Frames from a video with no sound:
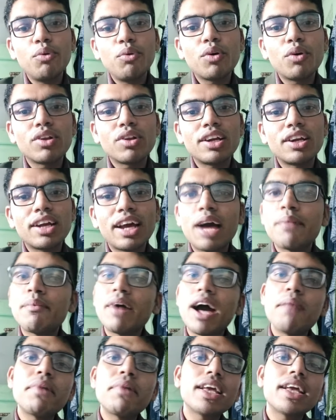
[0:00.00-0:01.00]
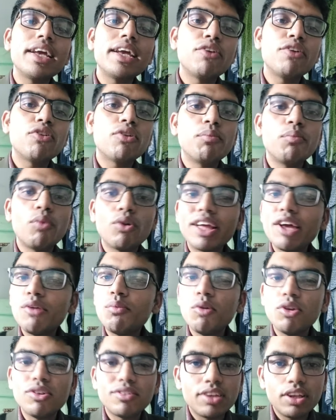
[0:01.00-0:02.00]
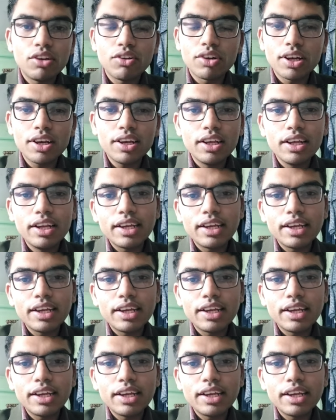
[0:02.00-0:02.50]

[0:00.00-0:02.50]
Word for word: ওই কথাটাকে আমাকে এরকম বুকেও বলছিল না